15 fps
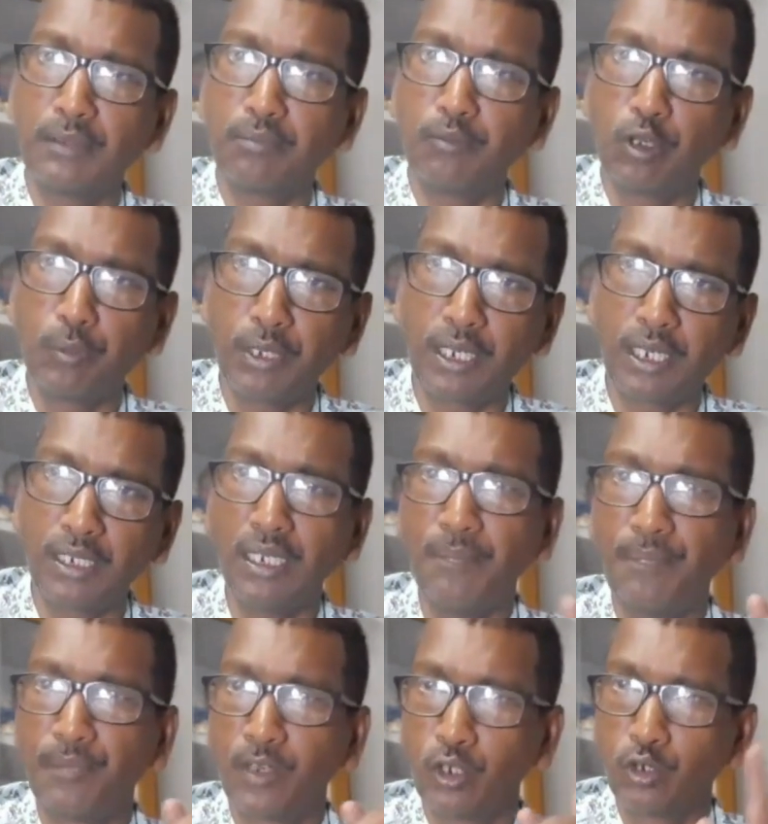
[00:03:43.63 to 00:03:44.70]
পরিপ্রেক্ষিতে
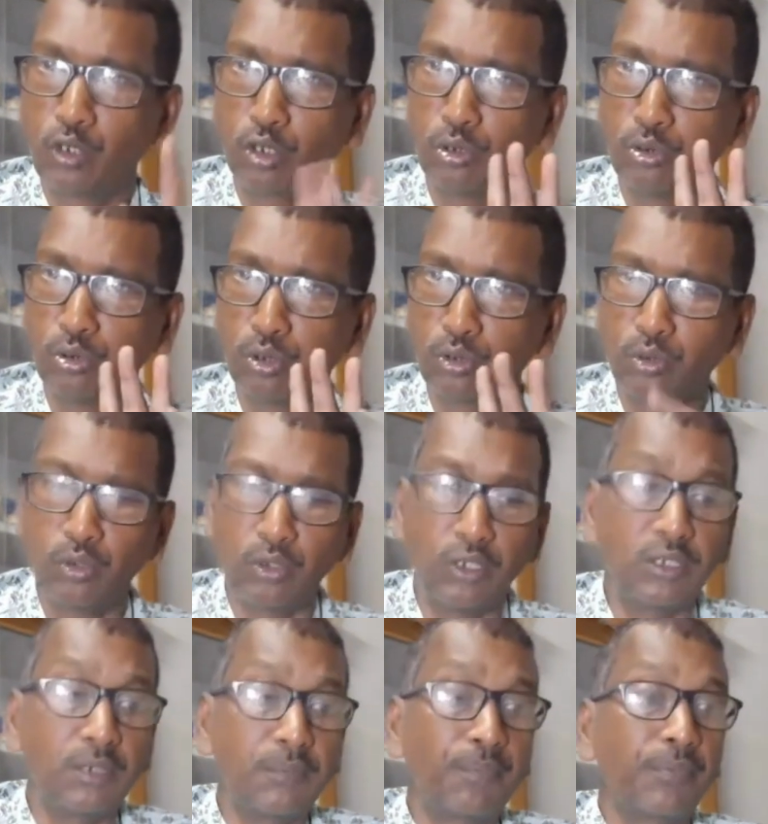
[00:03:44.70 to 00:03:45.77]
তদন্ত শুরু
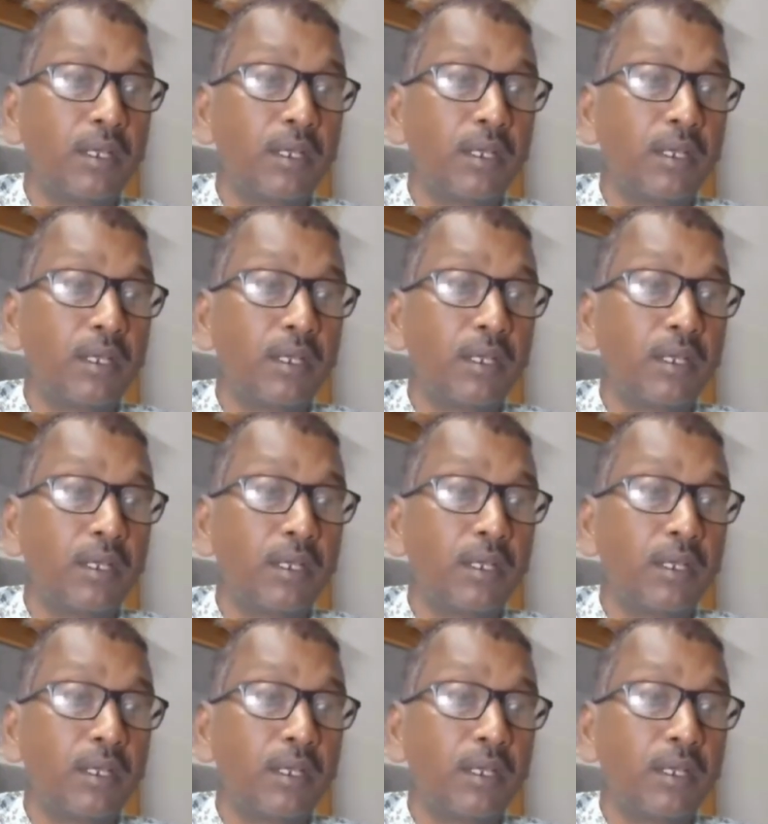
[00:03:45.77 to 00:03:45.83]
হয়েছে